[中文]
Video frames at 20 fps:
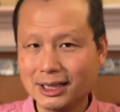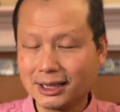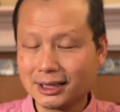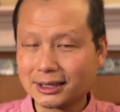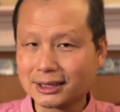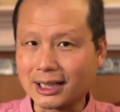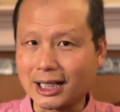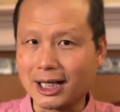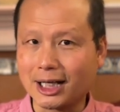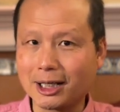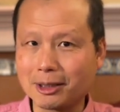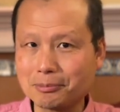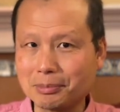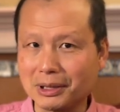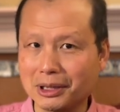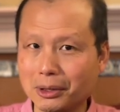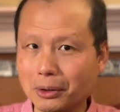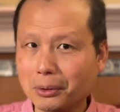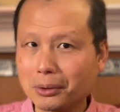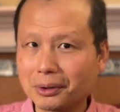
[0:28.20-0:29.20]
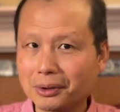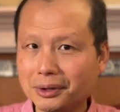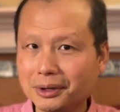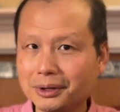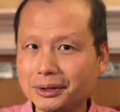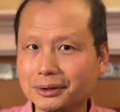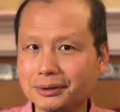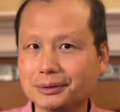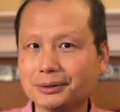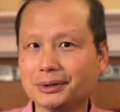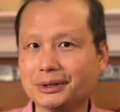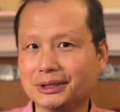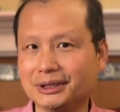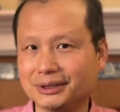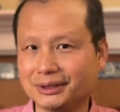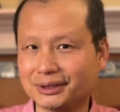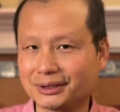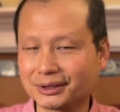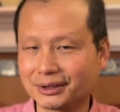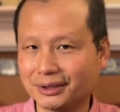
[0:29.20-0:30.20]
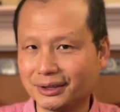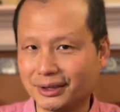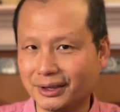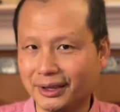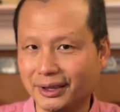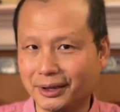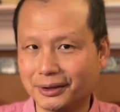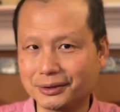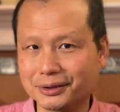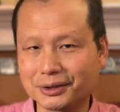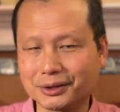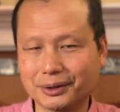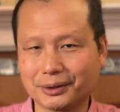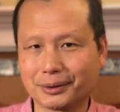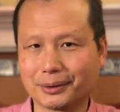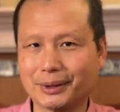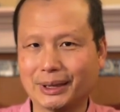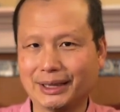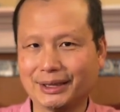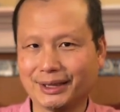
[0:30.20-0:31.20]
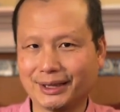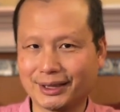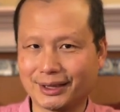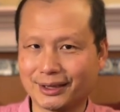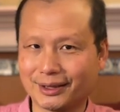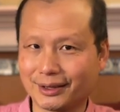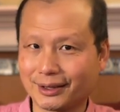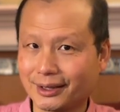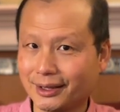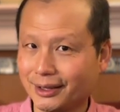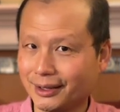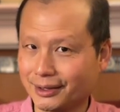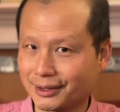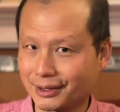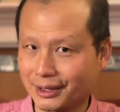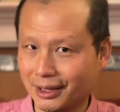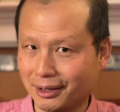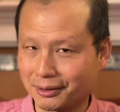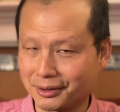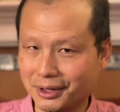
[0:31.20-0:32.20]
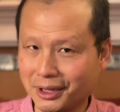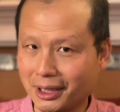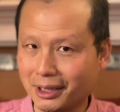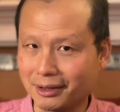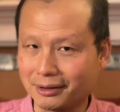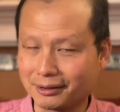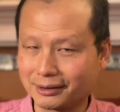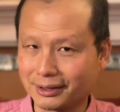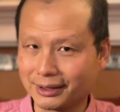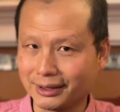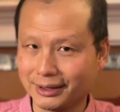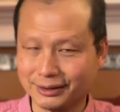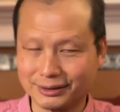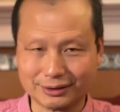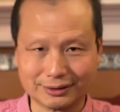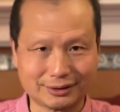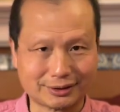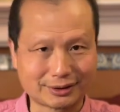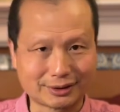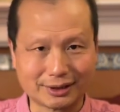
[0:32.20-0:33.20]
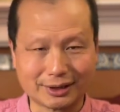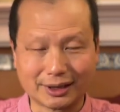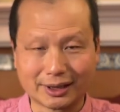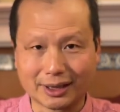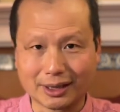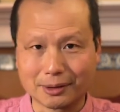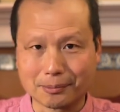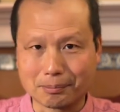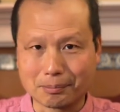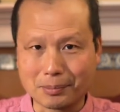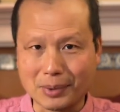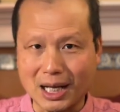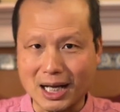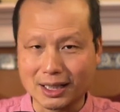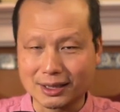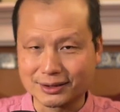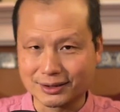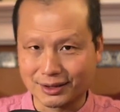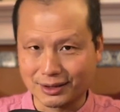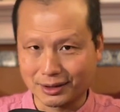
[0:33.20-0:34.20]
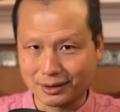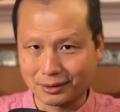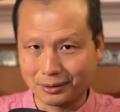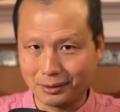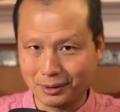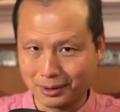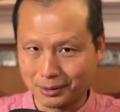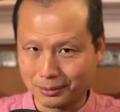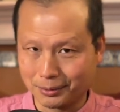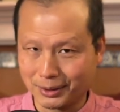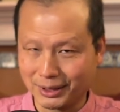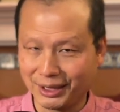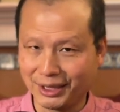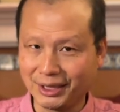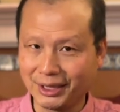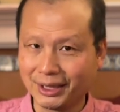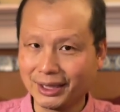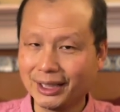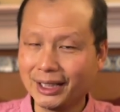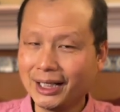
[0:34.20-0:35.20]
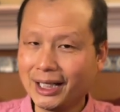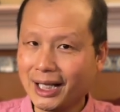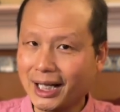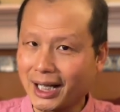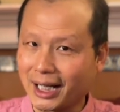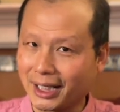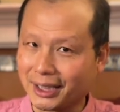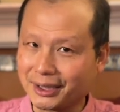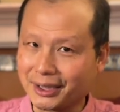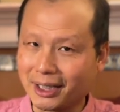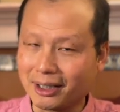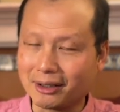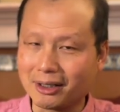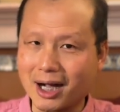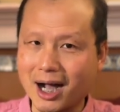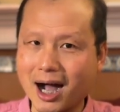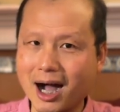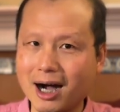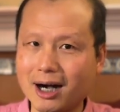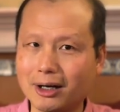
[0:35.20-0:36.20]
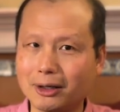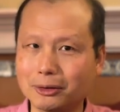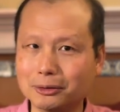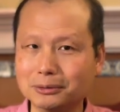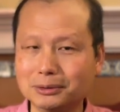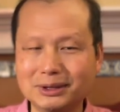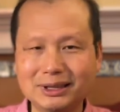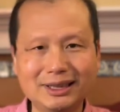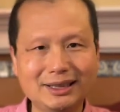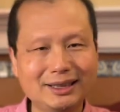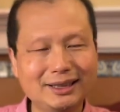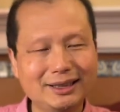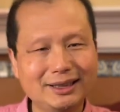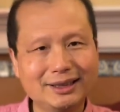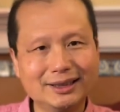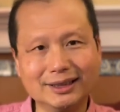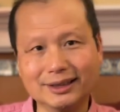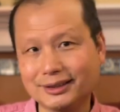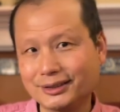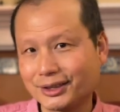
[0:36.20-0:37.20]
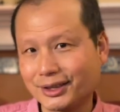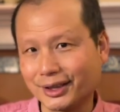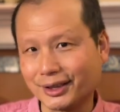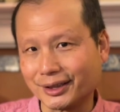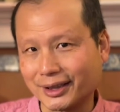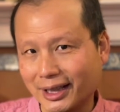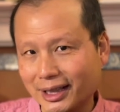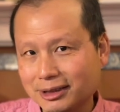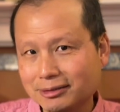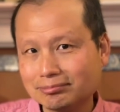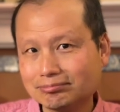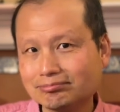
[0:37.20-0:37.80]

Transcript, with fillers: 它比辉瑞治疗新冠的特效药，也就是那个帕克斯洛维，还要好。而且呢，